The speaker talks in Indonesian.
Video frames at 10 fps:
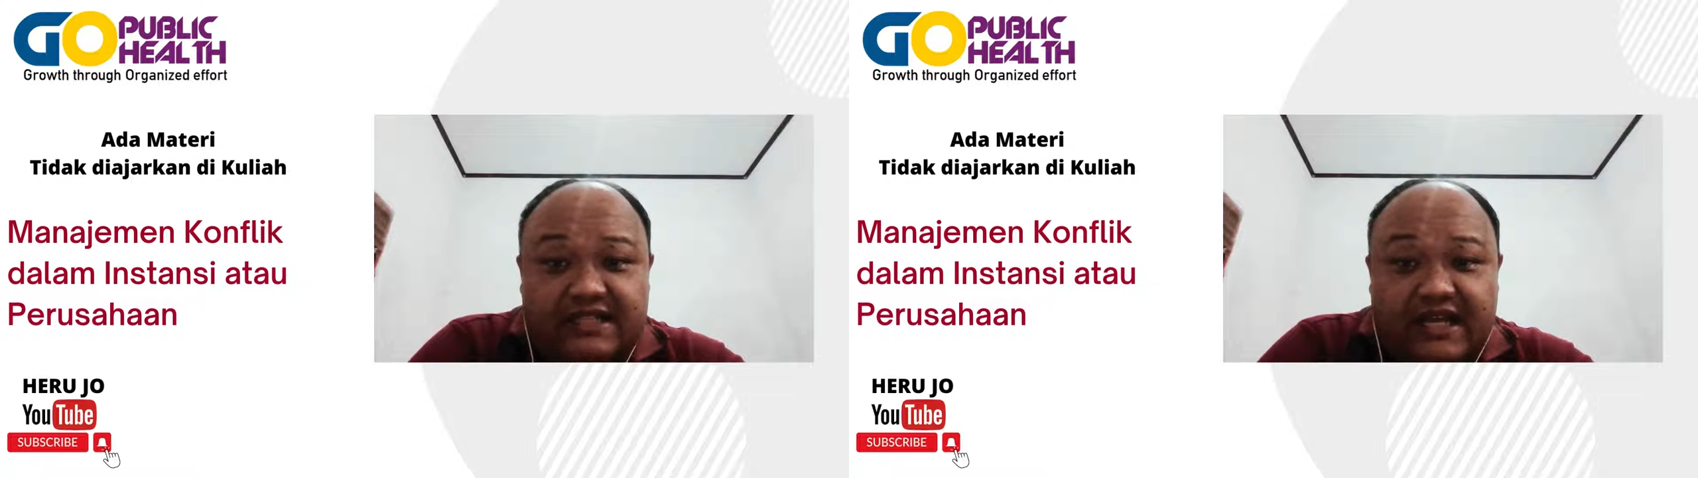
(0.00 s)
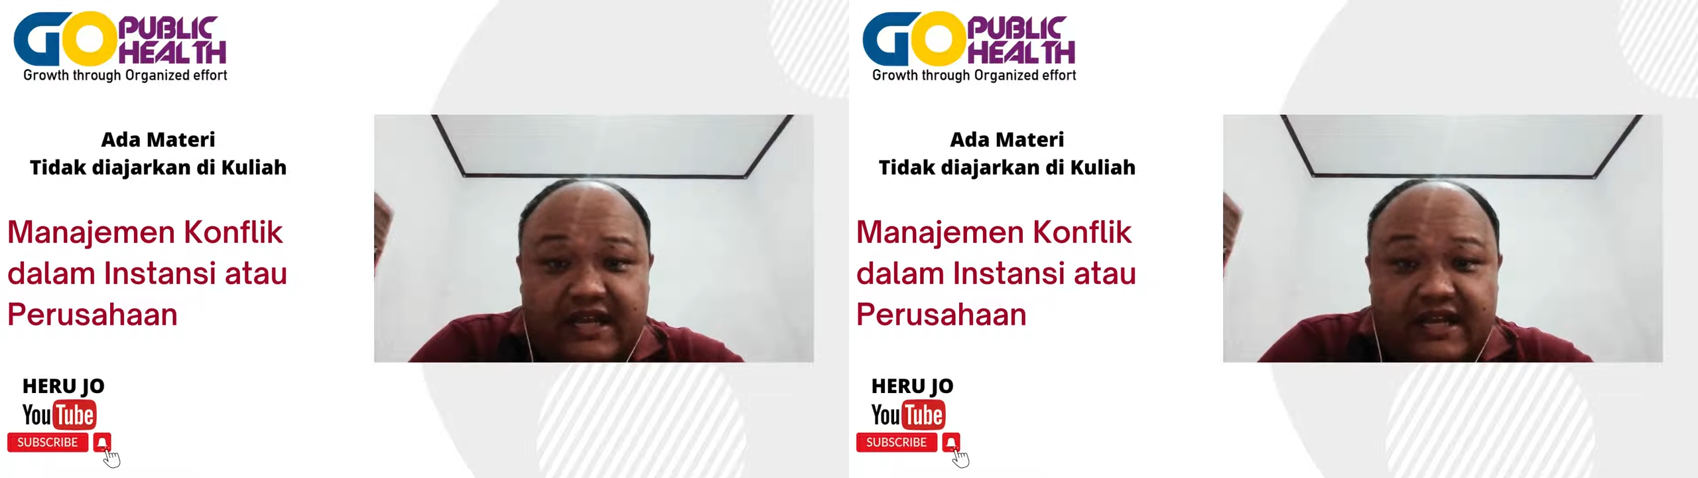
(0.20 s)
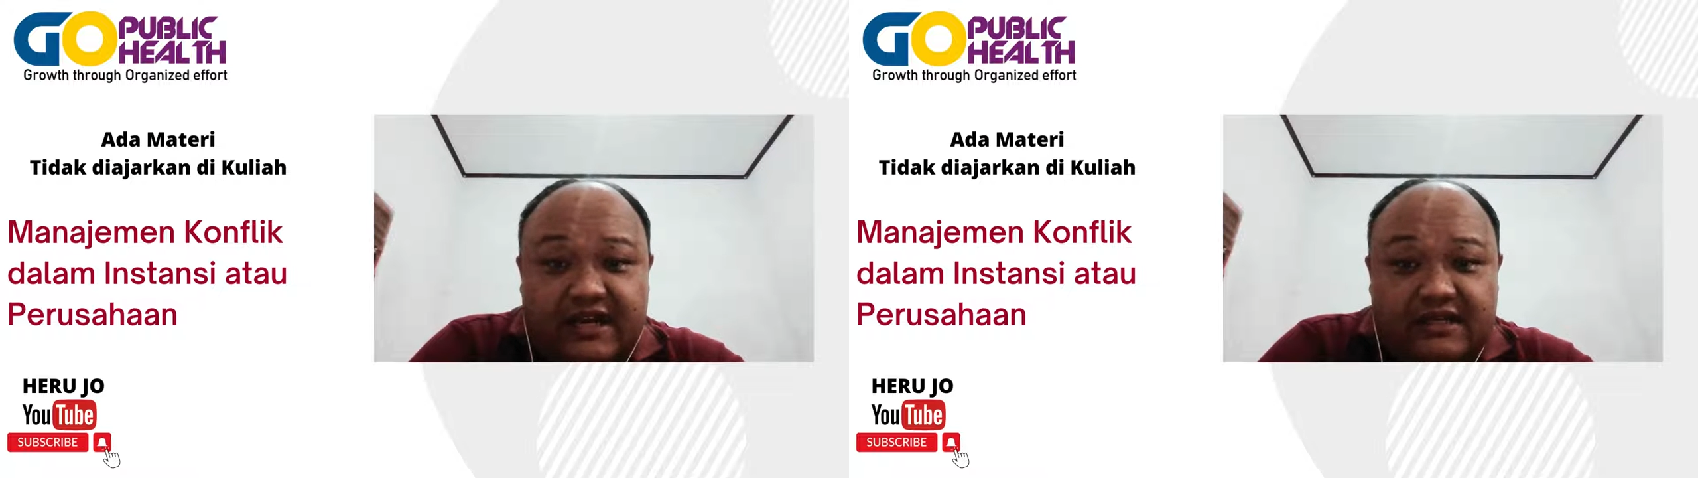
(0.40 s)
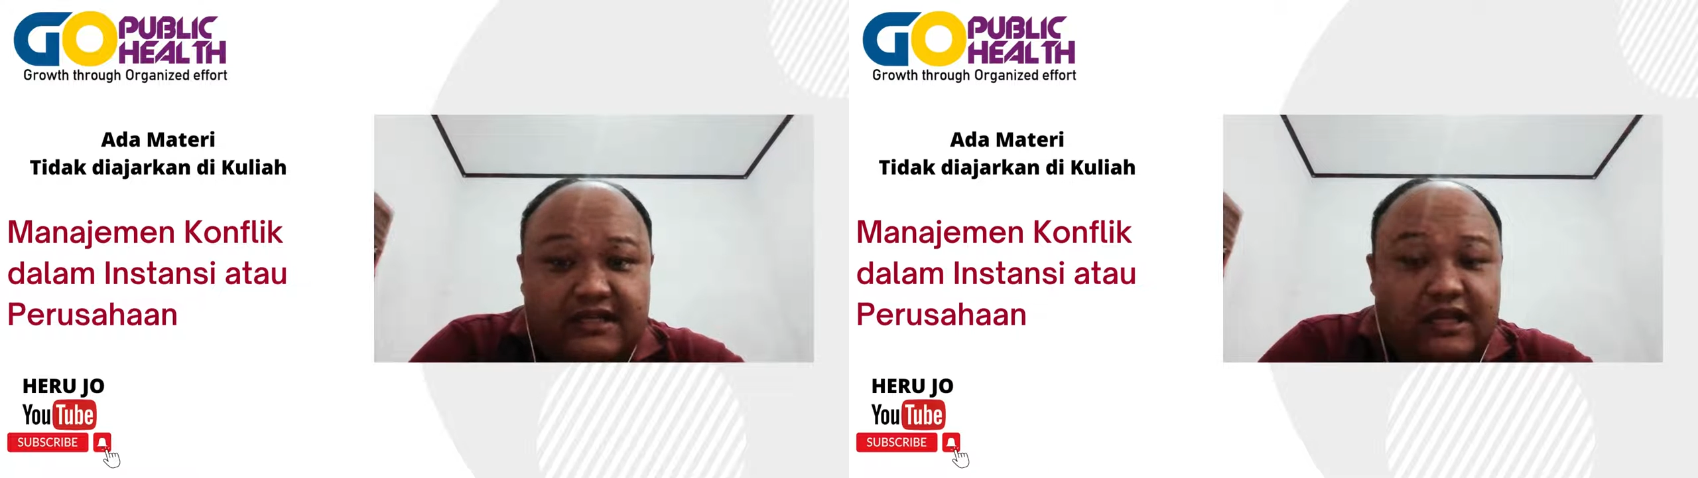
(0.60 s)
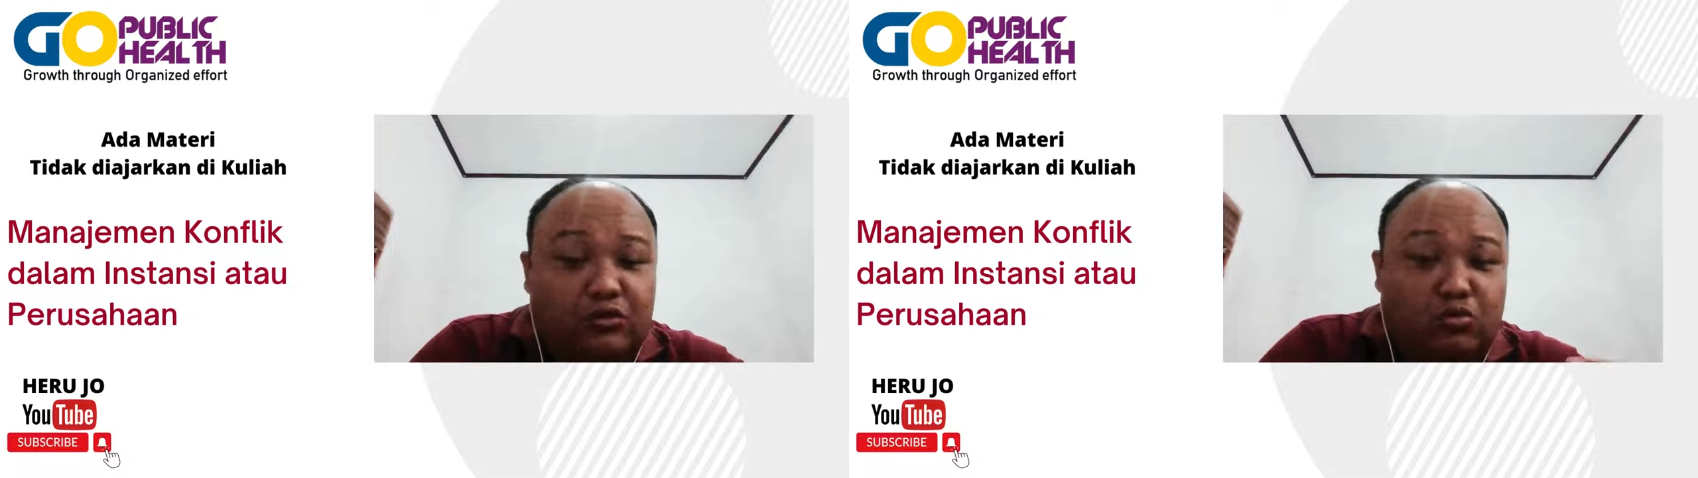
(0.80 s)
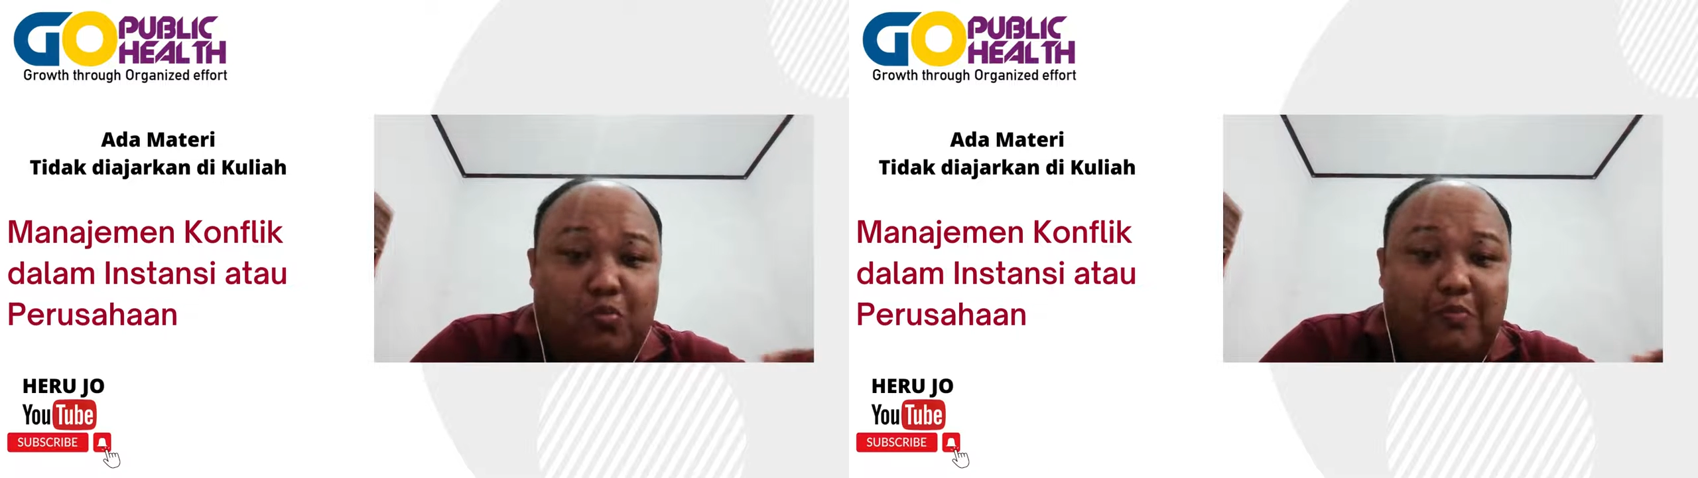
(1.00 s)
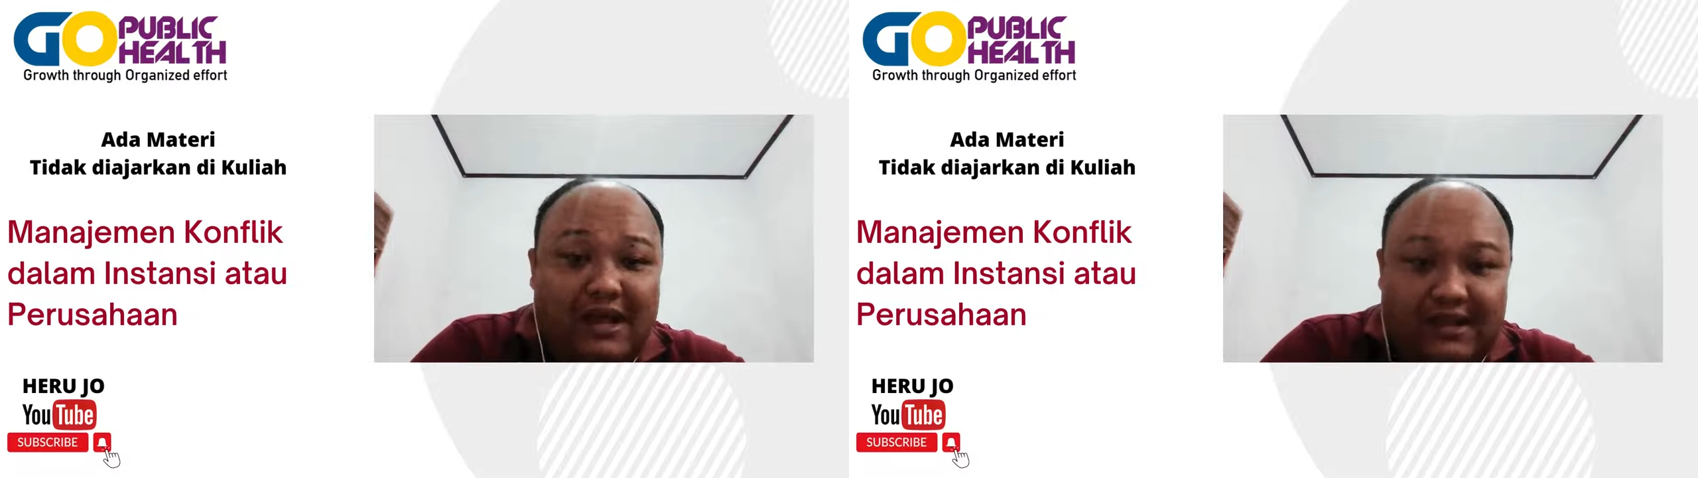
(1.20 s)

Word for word: saya dengan satu